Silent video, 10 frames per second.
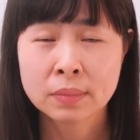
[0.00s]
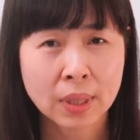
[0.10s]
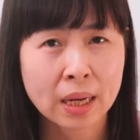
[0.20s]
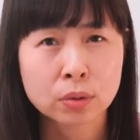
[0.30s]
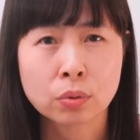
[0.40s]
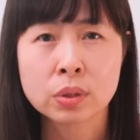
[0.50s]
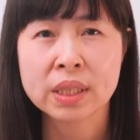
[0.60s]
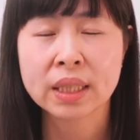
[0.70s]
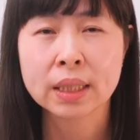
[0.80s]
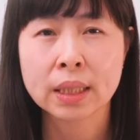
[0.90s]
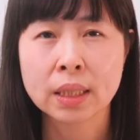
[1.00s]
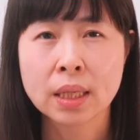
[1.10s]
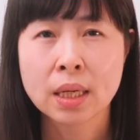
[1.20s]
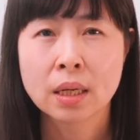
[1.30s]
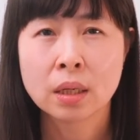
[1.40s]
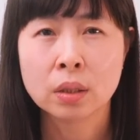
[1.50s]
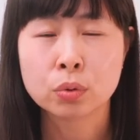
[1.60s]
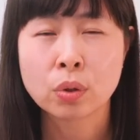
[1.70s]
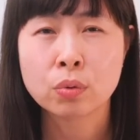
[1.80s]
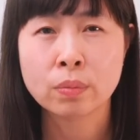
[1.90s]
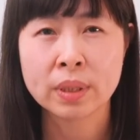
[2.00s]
打从心里呃，对我